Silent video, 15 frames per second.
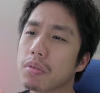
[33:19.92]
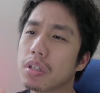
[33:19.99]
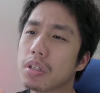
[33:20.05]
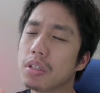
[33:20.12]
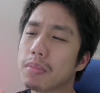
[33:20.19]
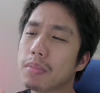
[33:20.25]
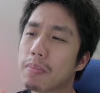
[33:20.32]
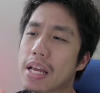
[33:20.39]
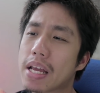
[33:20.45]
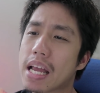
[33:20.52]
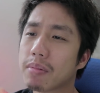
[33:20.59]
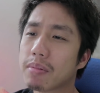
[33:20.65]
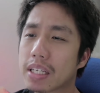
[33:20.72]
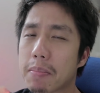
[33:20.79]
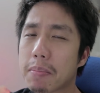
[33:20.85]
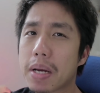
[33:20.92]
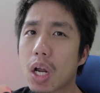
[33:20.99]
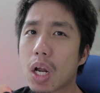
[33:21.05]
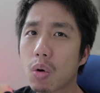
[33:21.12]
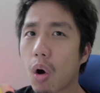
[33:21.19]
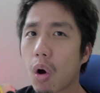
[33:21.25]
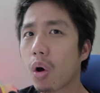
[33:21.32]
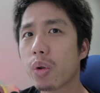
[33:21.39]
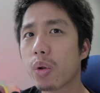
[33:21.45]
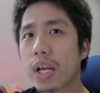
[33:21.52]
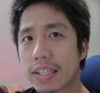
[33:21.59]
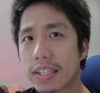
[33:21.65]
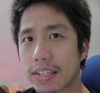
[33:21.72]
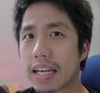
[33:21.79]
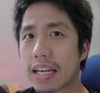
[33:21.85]
คือมันพยายามจะทำให้เราหลอนด้วย
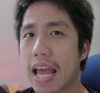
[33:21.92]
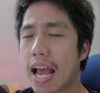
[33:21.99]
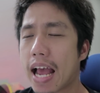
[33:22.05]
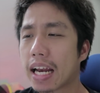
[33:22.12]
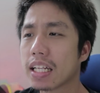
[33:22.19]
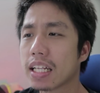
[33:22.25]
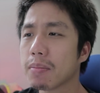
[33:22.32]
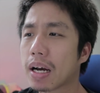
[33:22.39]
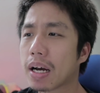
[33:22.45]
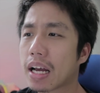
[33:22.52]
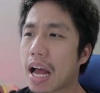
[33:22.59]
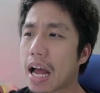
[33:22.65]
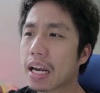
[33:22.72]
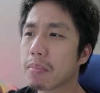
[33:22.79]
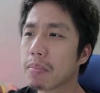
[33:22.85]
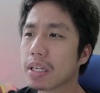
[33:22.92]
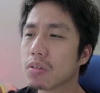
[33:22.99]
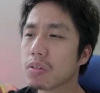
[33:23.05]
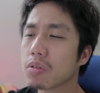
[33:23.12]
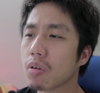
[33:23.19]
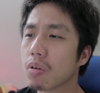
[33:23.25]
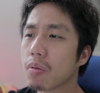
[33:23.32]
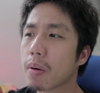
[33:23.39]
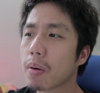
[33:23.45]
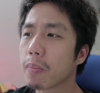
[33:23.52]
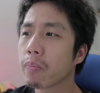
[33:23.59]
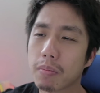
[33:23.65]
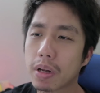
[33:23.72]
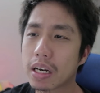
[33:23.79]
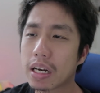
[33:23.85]
การแสดงนะแต่บางครั้งเนี่ยมันรู้สึกว่าแบบ
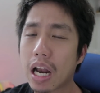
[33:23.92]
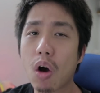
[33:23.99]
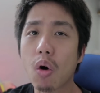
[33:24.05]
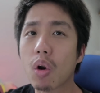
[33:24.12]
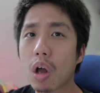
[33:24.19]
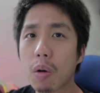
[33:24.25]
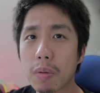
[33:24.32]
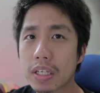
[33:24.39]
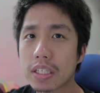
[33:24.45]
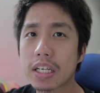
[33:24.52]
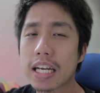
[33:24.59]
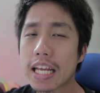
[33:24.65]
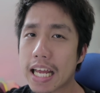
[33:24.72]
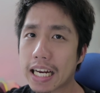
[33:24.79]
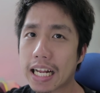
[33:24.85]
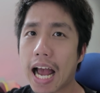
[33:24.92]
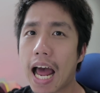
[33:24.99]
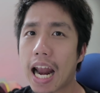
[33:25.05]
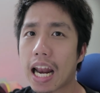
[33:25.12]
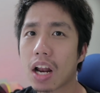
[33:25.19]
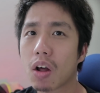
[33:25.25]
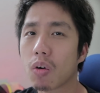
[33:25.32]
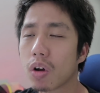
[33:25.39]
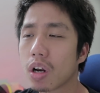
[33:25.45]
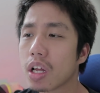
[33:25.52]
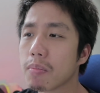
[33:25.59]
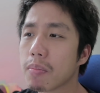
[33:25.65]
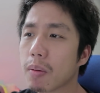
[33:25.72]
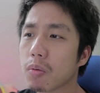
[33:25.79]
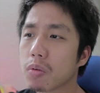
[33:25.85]
มันเราไม่เชื่อในเหตุการณ์แล้วเราก็เล
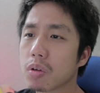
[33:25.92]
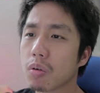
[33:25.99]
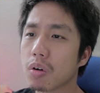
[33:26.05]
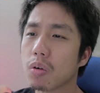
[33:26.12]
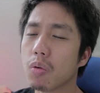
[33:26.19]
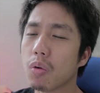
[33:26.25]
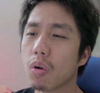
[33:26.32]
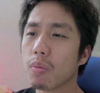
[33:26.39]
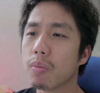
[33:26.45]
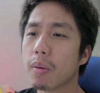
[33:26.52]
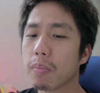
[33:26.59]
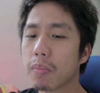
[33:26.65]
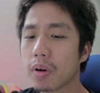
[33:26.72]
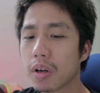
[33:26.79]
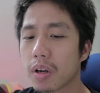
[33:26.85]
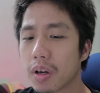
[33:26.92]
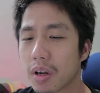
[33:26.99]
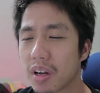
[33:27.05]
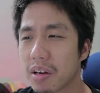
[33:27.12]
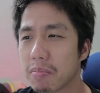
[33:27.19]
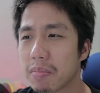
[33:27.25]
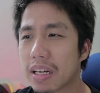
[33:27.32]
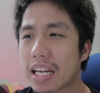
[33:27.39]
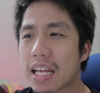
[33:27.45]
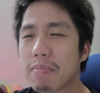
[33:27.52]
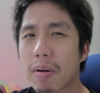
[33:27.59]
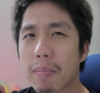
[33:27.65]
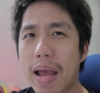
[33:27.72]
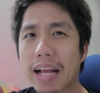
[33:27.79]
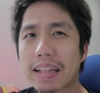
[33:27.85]
ยแบบรู้สึกว่าโหแบบมึงเล่น
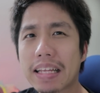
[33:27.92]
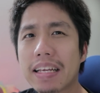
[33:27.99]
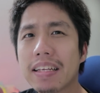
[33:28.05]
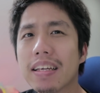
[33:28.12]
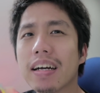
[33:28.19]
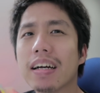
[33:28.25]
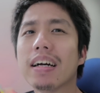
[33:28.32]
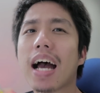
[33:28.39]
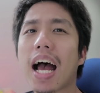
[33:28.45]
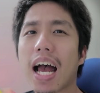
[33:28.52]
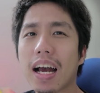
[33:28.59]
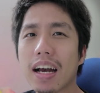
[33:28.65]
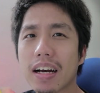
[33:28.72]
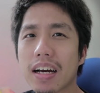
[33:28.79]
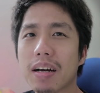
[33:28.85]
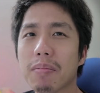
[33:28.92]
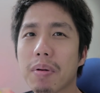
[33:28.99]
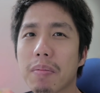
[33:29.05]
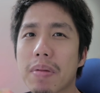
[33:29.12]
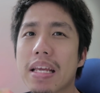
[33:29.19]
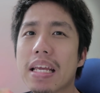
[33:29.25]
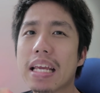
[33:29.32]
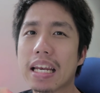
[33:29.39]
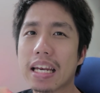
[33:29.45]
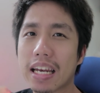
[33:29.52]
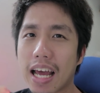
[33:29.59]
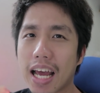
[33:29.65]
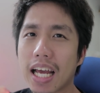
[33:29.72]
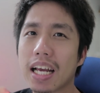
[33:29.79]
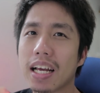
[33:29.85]
แบบ acting เยอะอ่ะมันไม่อิน
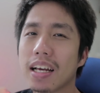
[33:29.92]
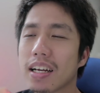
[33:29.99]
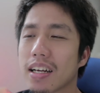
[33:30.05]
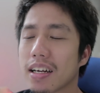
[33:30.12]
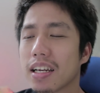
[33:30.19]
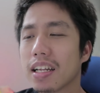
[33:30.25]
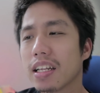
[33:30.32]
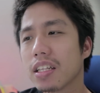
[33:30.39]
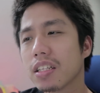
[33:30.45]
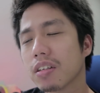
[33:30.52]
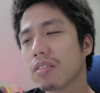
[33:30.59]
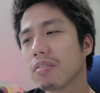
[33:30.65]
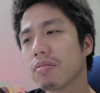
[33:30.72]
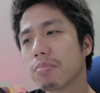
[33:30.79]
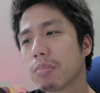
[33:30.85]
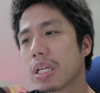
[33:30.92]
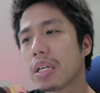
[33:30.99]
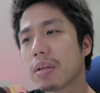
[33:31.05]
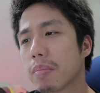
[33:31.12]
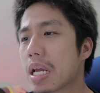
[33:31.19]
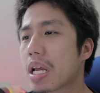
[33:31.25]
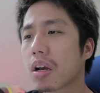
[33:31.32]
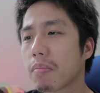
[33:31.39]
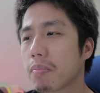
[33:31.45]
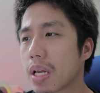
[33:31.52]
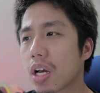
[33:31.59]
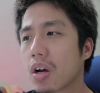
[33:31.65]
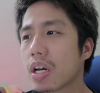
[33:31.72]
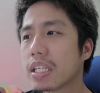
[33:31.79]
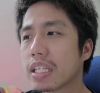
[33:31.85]
อ่ะก็เลยรู้สึก
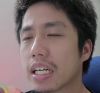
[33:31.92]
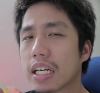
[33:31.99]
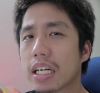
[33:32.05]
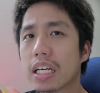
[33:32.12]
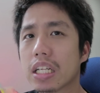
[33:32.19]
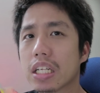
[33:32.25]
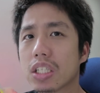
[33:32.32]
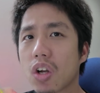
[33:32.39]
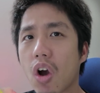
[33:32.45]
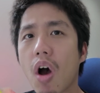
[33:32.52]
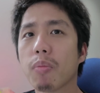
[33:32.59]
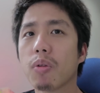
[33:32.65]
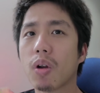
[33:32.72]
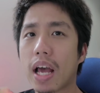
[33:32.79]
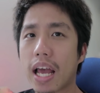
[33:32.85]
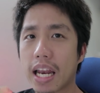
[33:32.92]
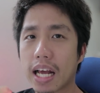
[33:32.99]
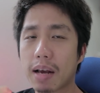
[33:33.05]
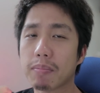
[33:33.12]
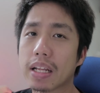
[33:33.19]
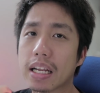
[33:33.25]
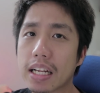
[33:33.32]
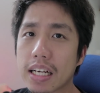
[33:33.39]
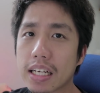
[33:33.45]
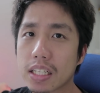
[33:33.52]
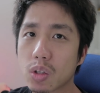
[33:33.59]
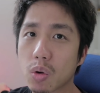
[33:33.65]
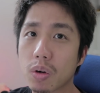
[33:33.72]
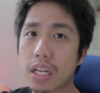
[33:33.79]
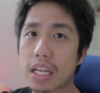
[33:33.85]
ไม่ค่อยจะชอบเท่าไหร่นะครับในเรื่อง
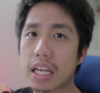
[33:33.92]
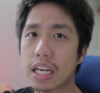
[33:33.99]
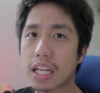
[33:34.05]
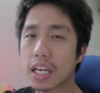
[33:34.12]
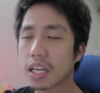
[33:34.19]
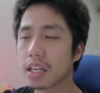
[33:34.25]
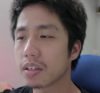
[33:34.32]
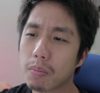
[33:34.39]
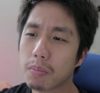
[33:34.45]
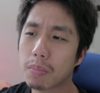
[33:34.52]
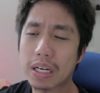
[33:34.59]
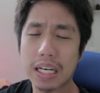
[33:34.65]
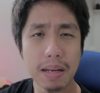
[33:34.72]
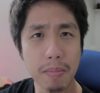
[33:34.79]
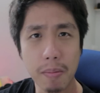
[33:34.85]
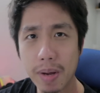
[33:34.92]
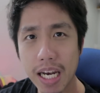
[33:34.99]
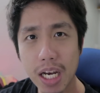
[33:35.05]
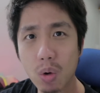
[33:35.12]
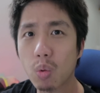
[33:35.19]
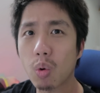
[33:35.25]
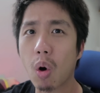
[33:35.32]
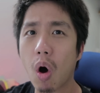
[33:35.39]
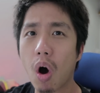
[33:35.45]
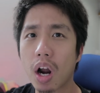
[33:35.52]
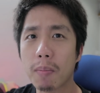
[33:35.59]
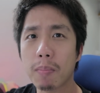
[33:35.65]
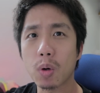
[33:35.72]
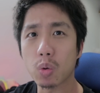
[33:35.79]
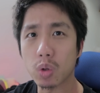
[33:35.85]
ตรงนี้นะฮะบางทีมันไม่ได้ดูหลอน
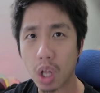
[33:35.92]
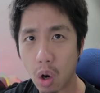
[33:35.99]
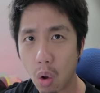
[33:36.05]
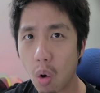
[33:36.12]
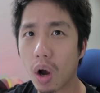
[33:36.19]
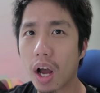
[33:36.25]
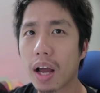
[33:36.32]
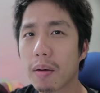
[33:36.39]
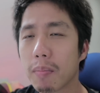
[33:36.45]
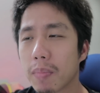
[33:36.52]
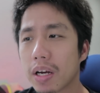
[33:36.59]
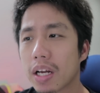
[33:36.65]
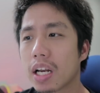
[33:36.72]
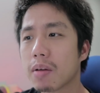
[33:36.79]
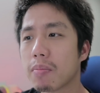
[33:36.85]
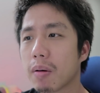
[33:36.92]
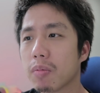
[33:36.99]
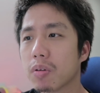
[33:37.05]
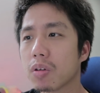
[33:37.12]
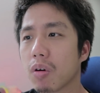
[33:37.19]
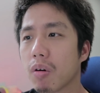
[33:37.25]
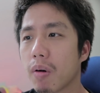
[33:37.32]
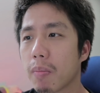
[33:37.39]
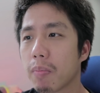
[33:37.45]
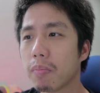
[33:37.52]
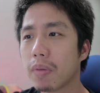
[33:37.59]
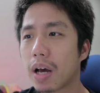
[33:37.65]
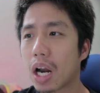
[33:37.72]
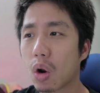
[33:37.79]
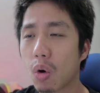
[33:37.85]
นะมันดูตลกอ่ะมันก็เลยแบบรู้สึกว่าแบบ
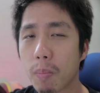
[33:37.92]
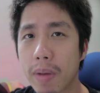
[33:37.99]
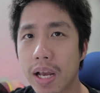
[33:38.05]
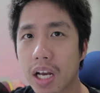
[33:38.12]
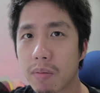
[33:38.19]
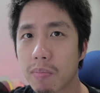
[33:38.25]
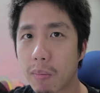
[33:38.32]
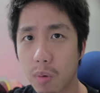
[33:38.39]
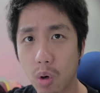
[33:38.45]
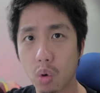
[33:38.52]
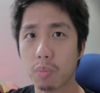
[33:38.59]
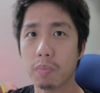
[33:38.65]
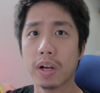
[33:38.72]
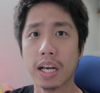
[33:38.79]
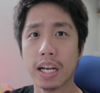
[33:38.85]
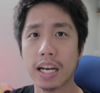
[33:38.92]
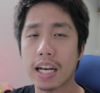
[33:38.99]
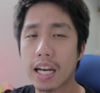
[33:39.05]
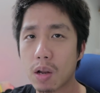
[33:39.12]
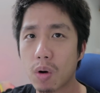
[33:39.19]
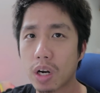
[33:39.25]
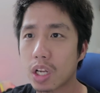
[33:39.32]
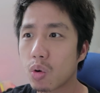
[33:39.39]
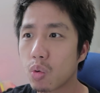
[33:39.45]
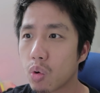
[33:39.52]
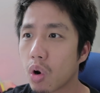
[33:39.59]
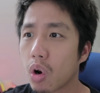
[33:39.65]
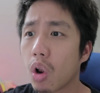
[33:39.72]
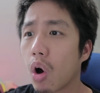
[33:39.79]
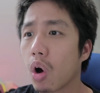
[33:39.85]
อารมณ์แม่งก็แบบหลุดเหมือนกันนะในระหว่างที่กู
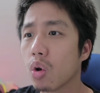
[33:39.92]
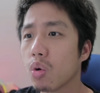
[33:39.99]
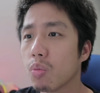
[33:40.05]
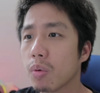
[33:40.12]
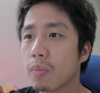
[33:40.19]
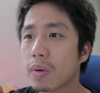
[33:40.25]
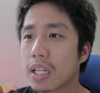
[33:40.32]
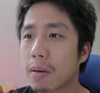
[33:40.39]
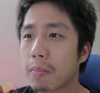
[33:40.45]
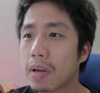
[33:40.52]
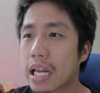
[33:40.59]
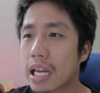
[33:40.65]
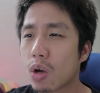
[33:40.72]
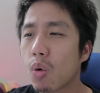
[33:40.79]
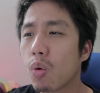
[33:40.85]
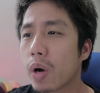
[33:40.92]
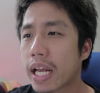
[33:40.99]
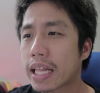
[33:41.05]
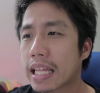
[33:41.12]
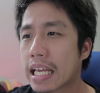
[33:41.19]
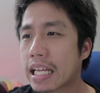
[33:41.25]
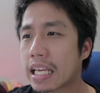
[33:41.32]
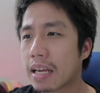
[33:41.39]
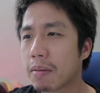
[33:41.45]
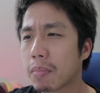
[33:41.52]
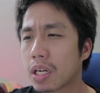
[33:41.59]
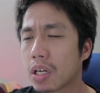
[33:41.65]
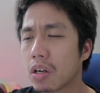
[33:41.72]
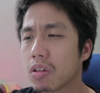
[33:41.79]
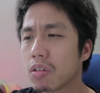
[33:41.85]
ร้อนๆอยู่มึงมาทำอะไร overacting เนี่ย
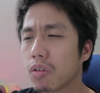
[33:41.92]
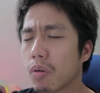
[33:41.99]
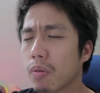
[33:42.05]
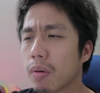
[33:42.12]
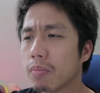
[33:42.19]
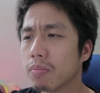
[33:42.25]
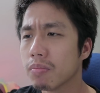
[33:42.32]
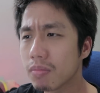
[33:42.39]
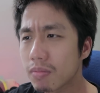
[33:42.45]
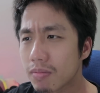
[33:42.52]
มันก็เลยรู้สึกว่าแบบ